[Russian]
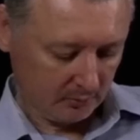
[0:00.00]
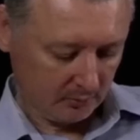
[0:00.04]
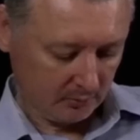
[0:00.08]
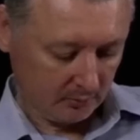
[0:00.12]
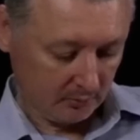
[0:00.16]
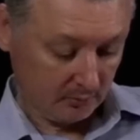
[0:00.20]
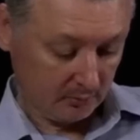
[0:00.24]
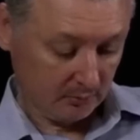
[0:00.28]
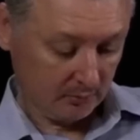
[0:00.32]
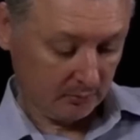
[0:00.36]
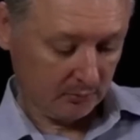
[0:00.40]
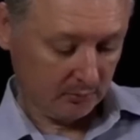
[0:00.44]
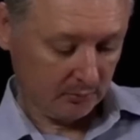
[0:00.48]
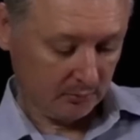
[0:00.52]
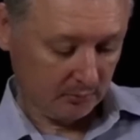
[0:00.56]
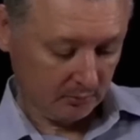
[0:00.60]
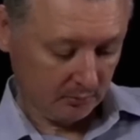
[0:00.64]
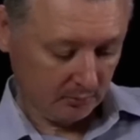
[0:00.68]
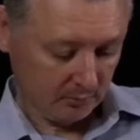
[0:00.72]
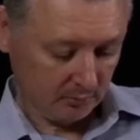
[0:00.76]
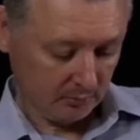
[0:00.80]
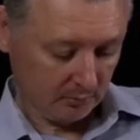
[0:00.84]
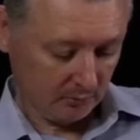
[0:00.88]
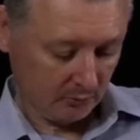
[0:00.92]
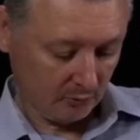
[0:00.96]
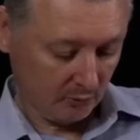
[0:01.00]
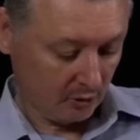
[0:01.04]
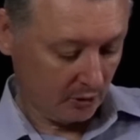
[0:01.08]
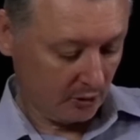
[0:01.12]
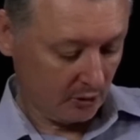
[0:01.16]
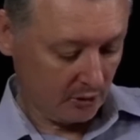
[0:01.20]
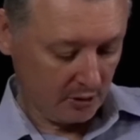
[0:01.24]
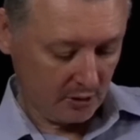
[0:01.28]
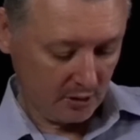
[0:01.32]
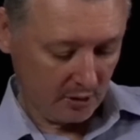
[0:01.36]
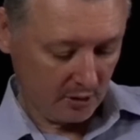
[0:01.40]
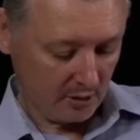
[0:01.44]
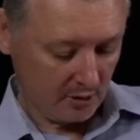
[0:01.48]
Хм, вот
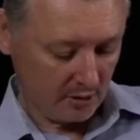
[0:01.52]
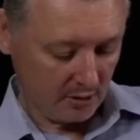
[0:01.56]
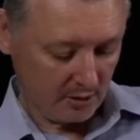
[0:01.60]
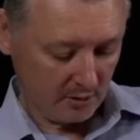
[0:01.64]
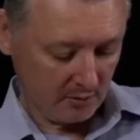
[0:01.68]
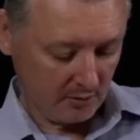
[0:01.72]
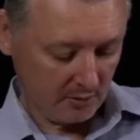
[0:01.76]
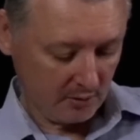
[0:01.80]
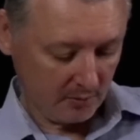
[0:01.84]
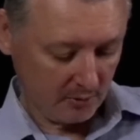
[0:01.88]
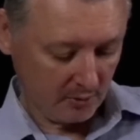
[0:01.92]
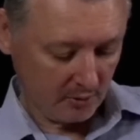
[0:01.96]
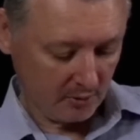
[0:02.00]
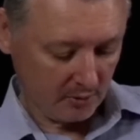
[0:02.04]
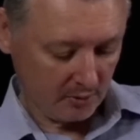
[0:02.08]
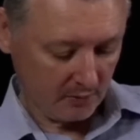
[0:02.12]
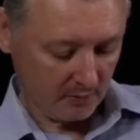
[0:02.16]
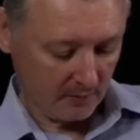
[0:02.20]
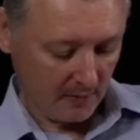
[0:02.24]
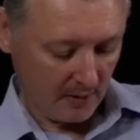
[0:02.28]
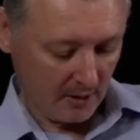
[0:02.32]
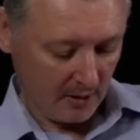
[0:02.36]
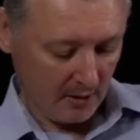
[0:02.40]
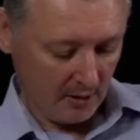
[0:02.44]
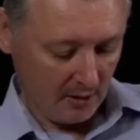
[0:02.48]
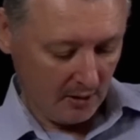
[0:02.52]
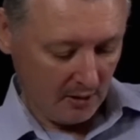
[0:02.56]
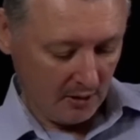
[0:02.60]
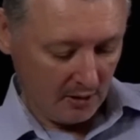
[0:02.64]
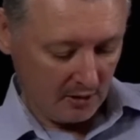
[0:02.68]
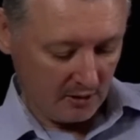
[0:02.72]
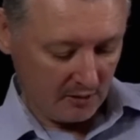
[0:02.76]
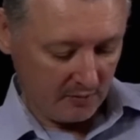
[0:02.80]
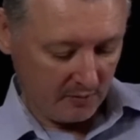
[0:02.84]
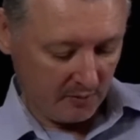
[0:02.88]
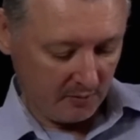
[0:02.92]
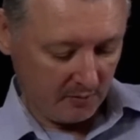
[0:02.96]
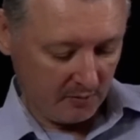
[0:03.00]
интересный вопрос.
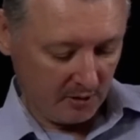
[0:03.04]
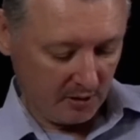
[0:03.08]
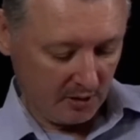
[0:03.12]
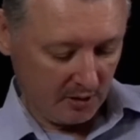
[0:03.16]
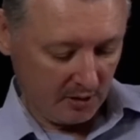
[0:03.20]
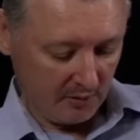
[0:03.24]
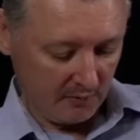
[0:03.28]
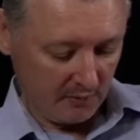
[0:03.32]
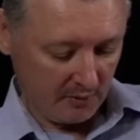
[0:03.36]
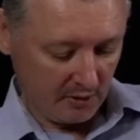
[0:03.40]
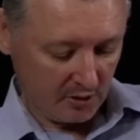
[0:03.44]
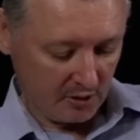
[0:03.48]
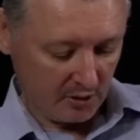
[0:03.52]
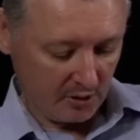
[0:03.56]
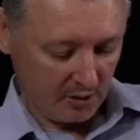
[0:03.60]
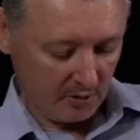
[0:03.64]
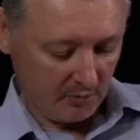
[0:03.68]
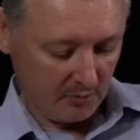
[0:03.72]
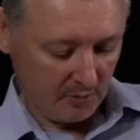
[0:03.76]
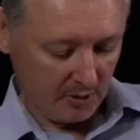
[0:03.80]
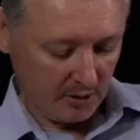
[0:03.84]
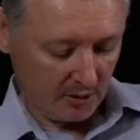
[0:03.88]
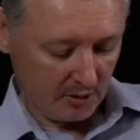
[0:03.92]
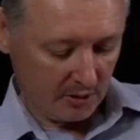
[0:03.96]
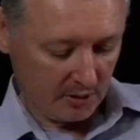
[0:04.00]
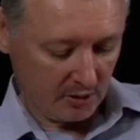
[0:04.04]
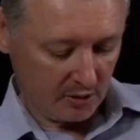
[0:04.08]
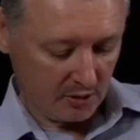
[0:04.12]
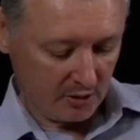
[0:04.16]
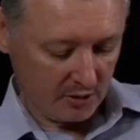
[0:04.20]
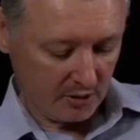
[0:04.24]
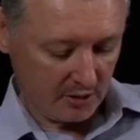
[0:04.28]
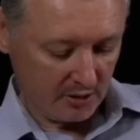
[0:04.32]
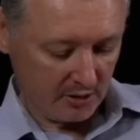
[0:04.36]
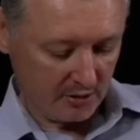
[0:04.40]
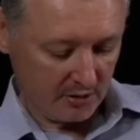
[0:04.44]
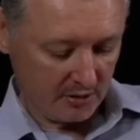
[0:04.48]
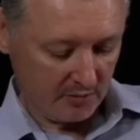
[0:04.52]
Вспоминая ваши дебаты
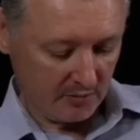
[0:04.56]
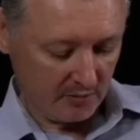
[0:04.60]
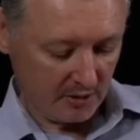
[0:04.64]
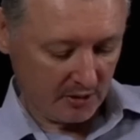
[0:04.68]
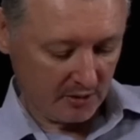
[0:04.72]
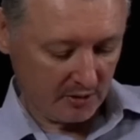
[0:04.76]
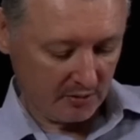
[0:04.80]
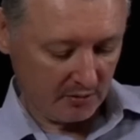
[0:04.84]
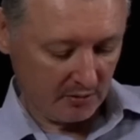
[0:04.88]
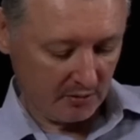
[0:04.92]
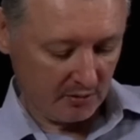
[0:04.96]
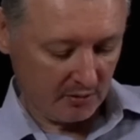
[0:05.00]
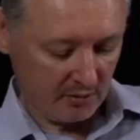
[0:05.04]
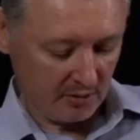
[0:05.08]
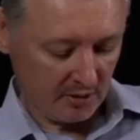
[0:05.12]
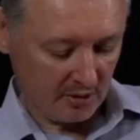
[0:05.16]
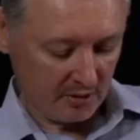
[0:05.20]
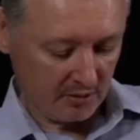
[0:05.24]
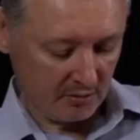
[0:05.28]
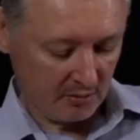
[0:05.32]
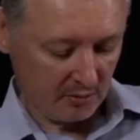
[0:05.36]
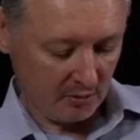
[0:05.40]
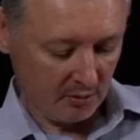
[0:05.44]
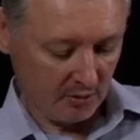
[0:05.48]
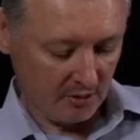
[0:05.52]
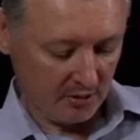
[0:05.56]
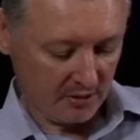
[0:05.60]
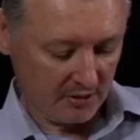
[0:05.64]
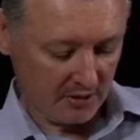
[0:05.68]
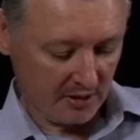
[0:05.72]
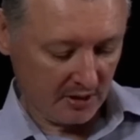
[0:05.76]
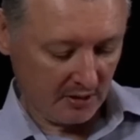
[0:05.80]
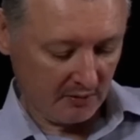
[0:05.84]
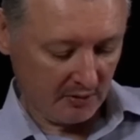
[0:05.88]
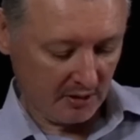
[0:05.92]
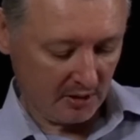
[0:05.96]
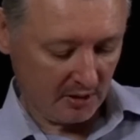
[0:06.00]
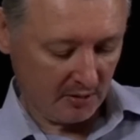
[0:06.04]
16, 17, 19 года с
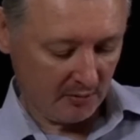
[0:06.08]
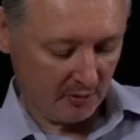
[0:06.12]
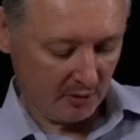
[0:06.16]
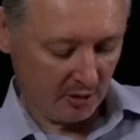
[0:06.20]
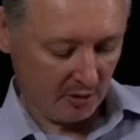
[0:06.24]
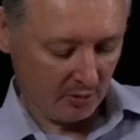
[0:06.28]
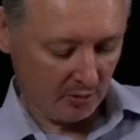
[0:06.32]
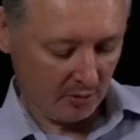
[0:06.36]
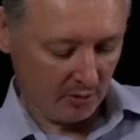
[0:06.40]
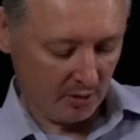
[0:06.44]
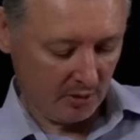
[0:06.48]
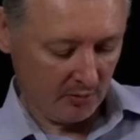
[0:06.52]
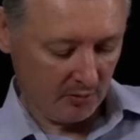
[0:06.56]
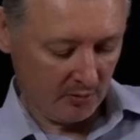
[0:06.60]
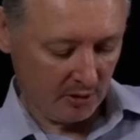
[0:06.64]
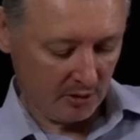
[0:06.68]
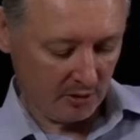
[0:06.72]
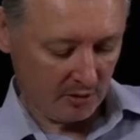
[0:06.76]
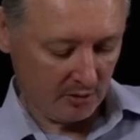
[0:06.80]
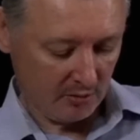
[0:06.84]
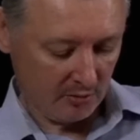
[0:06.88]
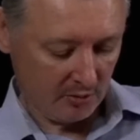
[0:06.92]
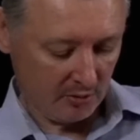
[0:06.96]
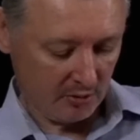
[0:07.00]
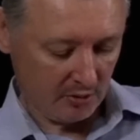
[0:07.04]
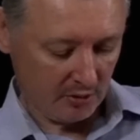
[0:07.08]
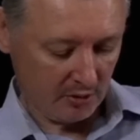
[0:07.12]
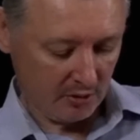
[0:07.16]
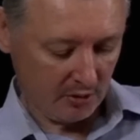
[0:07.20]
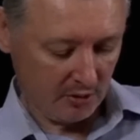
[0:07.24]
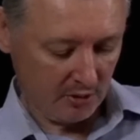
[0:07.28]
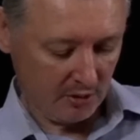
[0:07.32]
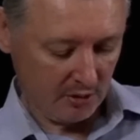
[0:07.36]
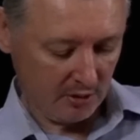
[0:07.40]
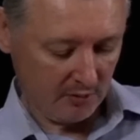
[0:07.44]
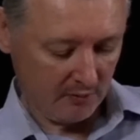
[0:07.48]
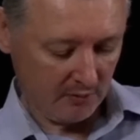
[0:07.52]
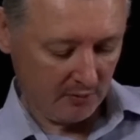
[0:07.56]
Навальным и другими, на сегодняшний
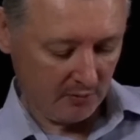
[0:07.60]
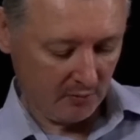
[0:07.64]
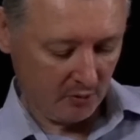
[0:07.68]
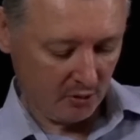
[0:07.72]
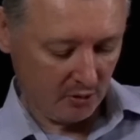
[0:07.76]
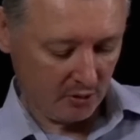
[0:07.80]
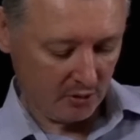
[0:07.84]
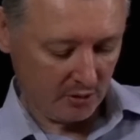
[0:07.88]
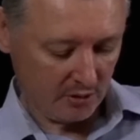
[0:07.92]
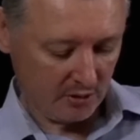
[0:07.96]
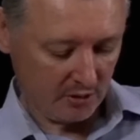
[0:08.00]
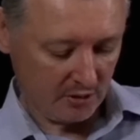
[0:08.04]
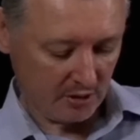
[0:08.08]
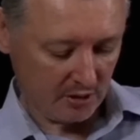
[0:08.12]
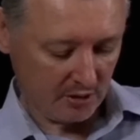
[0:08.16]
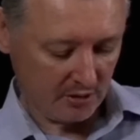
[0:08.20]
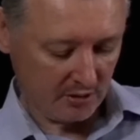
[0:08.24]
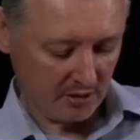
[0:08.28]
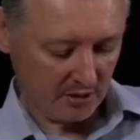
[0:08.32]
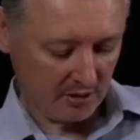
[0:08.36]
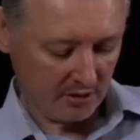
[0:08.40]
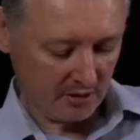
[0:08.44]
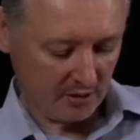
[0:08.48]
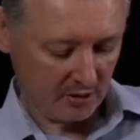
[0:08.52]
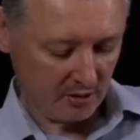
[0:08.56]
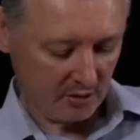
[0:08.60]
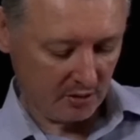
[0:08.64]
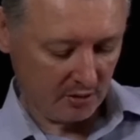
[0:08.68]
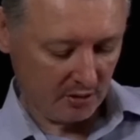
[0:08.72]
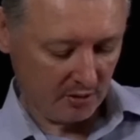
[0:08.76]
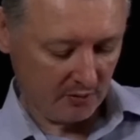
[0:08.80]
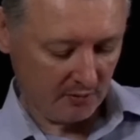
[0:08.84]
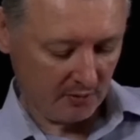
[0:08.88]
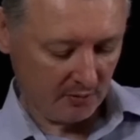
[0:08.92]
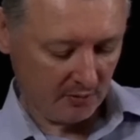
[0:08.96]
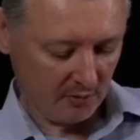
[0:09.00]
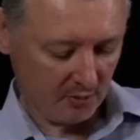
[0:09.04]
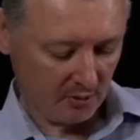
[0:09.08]
день вы можете сказать, что
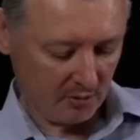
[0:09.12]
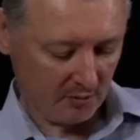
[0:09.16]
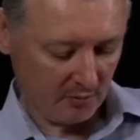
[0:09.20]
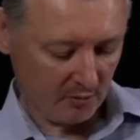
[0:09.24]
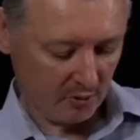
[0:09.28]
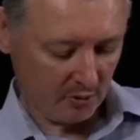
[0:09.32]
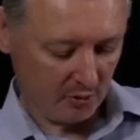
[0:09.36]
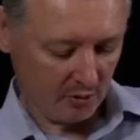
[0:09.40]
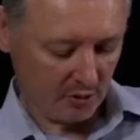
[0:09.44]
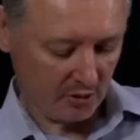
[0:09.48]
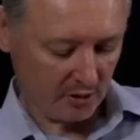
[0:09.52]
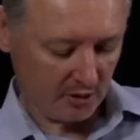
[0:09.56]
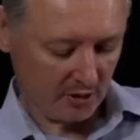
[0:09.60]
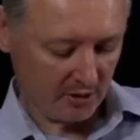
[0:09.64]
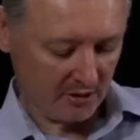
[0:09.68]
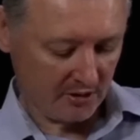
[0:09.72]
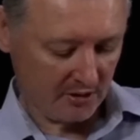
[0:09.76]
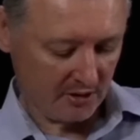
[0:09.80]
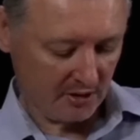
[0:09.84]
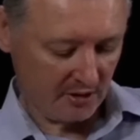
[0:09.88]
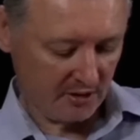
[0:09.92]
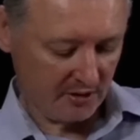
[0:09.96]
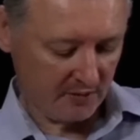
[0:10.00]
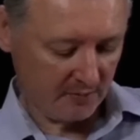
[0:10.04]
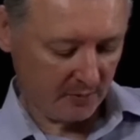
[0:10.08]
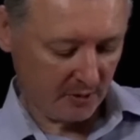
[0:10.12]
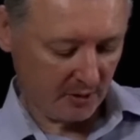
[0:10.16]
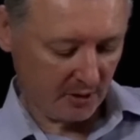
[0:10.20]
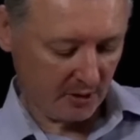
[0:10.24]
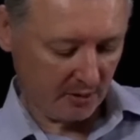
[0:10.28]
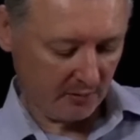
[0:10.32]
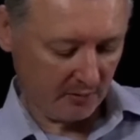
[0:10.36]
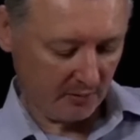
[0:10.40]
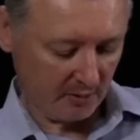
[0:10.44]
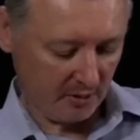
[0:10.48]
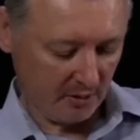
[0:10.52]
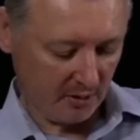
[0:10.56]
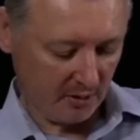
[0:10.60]
они во многом тоже оказались правы